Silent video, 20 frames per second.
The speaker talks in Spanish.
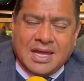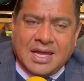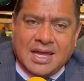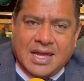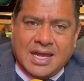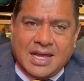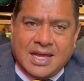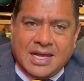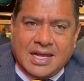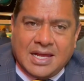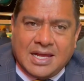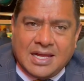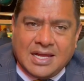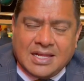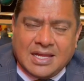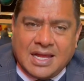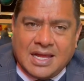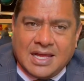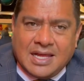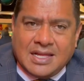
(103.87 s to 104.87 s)

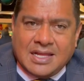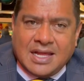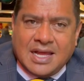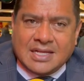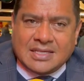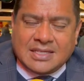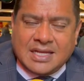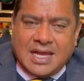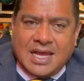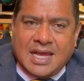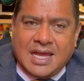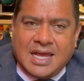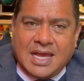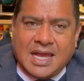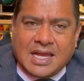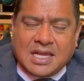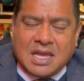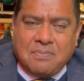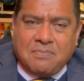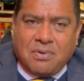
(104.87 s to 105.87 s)
eh, de, ese
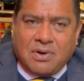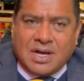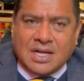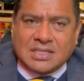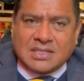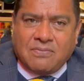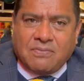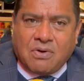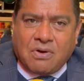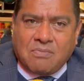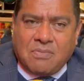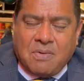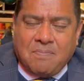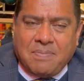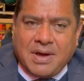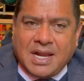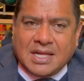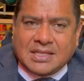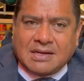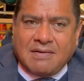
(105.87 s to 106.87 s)
equipo que se formó
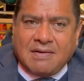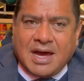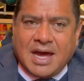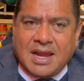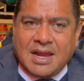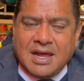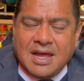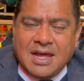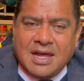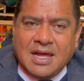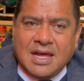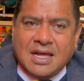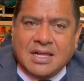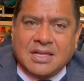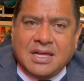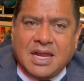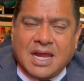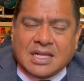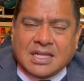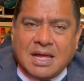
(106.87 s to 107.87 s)
para trabajar
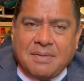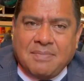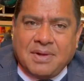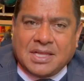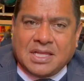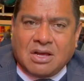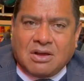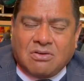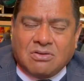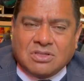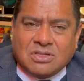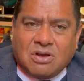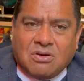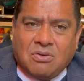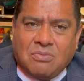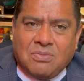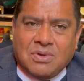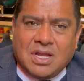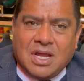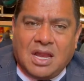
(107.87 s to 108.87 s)
directamente
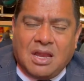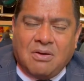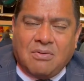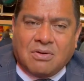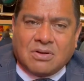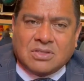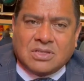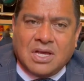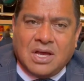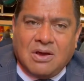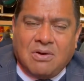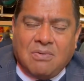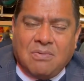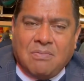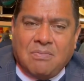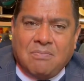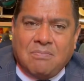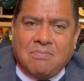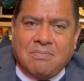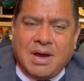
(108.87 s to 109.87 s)
Consejo Mundial de Boxeo,
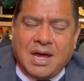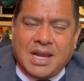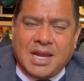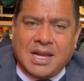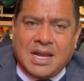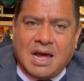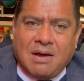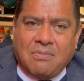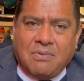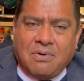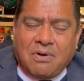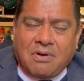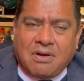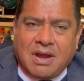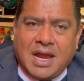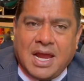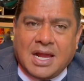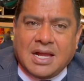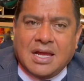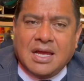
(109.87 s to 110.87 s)
Marina
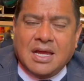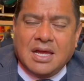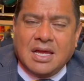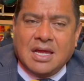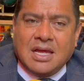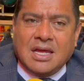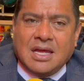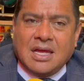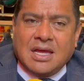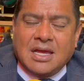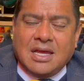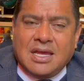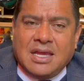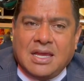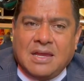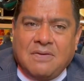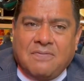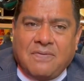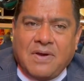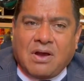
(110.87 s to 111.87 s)
Borrec
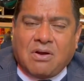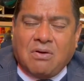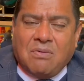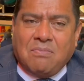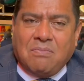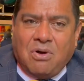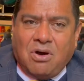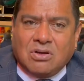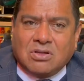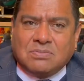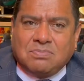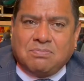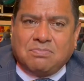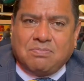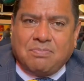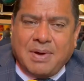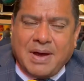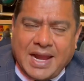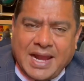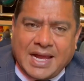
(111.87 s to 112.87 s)
y Fecombox
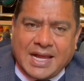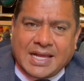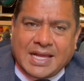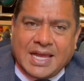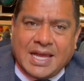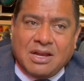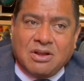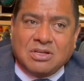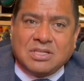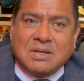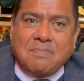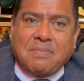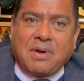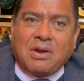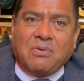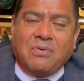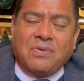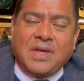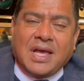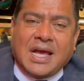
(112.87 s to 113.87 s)
para que no se
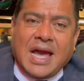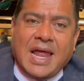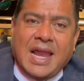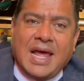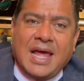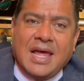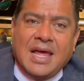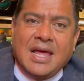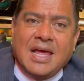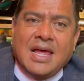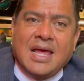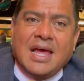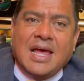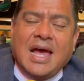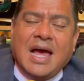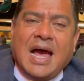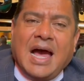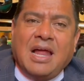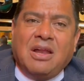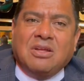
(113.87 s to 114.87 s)
perjudicara
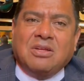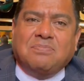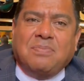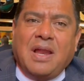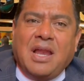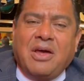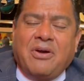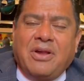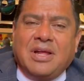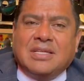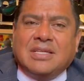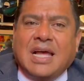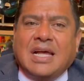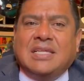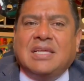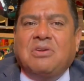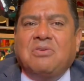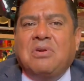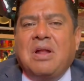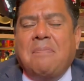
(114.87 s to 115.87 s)
a los peleadores que
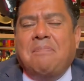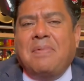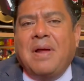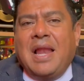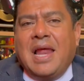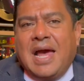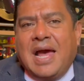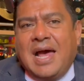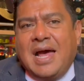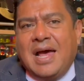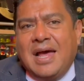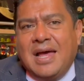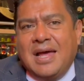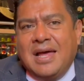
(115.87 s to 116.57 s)
hacen una pelea